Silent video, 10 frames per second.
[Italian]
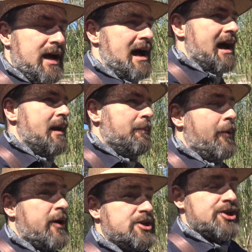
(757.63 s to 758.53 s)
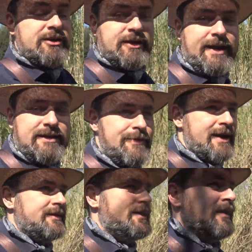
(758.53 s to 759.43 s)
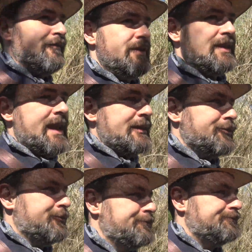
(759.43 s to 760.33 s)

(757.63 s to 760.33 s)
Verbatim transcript: a poche centinaia di metri dall'anfiteatro.